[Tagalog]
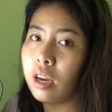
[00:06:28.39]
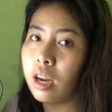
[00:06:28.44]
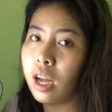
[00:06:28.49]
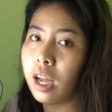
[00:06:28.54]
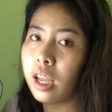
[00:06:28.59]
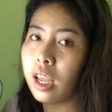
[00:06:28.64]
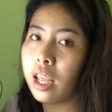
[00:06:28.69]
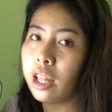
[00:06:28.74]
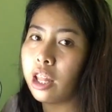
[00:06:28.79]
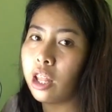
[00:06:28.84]

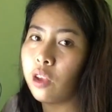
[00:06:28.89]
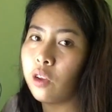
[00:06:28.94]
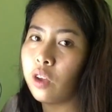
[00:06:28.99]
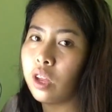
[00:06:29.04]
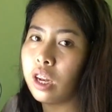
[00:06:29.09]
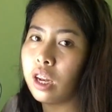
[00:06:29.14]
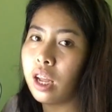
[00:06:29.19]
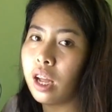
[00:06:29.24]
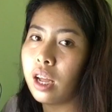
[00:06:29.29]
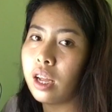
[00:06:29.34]
Nakikita niyo
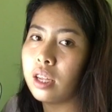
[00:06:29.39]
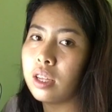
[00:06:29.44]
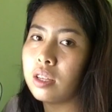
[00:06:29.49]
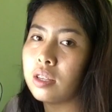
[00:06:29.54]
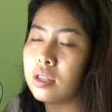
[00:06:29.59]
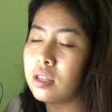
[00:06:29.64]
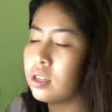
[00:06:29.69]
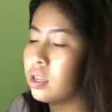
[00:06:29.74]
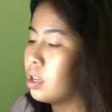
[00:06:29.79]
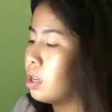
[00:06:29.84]
yan, guys.
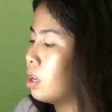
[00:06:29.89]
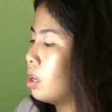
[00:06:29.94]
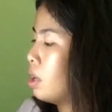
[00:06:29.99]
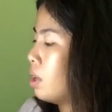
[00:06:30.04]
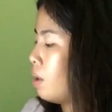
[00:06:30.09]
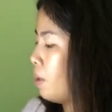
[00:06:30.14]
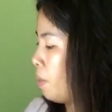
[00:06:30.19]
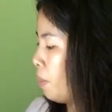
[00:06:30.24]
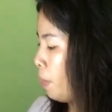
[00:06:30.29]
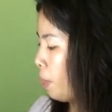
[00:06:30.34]

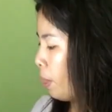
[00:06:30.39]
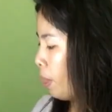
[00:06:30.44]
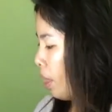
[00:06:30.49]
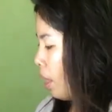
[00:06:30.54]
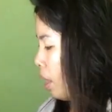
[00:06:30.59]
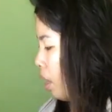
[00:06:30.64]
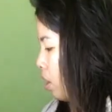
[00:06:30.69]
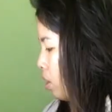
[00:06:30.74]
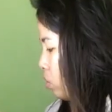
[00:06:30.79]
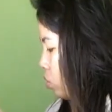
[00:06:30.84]

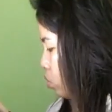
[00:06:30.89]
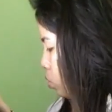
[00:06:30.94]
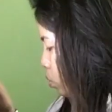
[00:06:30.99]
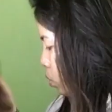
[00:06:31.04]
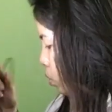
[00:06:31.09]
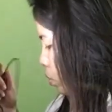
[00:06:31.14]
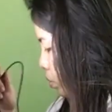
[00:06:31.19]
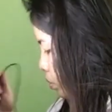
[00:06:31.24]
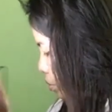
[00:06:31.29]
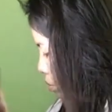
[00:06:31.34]
So,
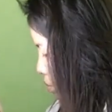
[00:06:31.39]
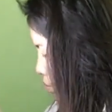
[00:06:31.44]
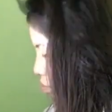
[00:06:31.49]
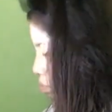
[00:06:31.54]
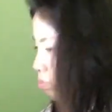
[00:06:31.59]
yun.